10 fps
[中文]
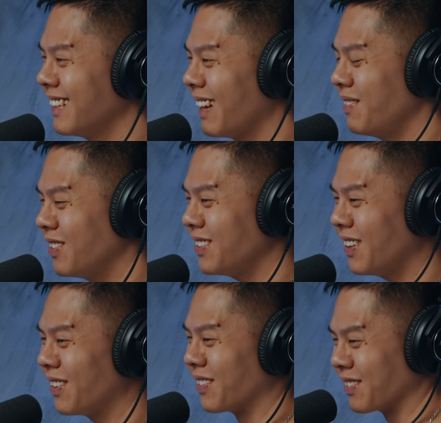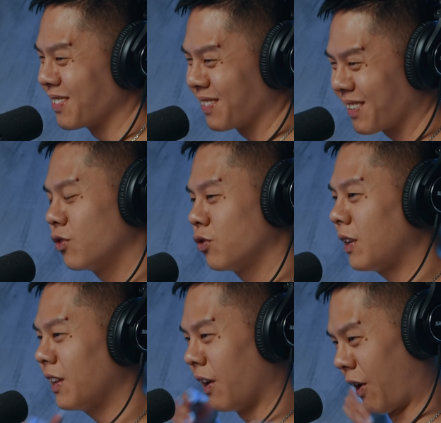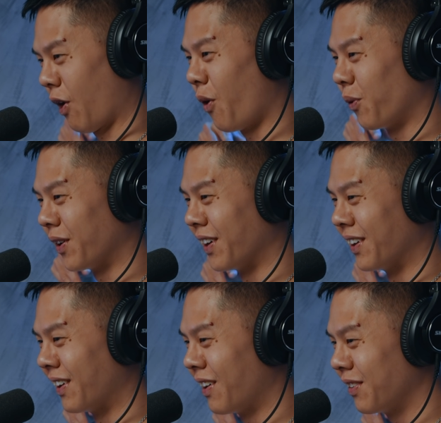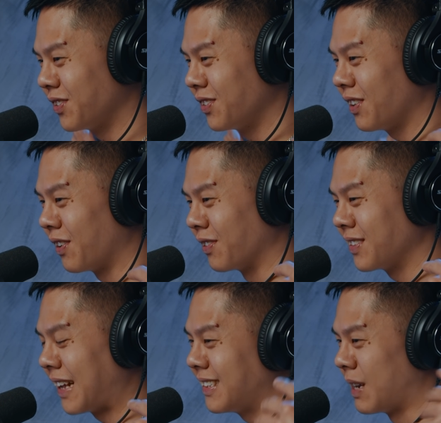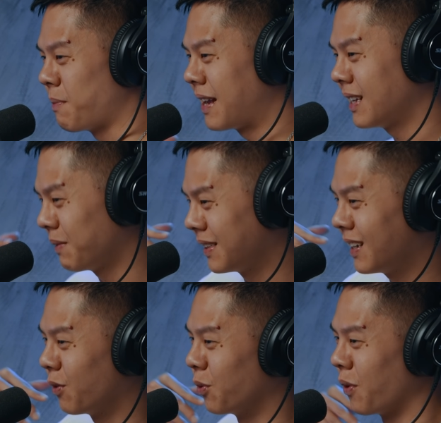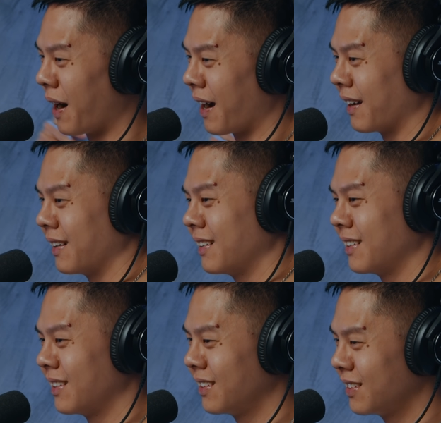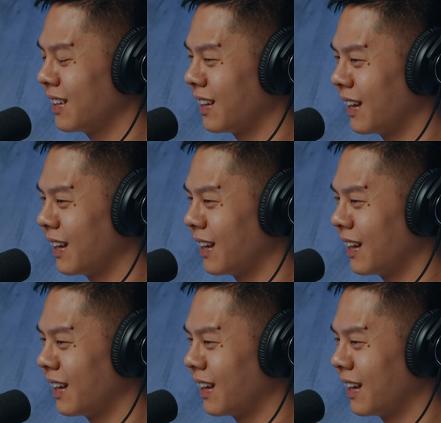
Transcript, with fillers: 他们就是那种穿得很 low 的，然后就是那种三姐妹在那边跳舞啊，女郎俱乐部，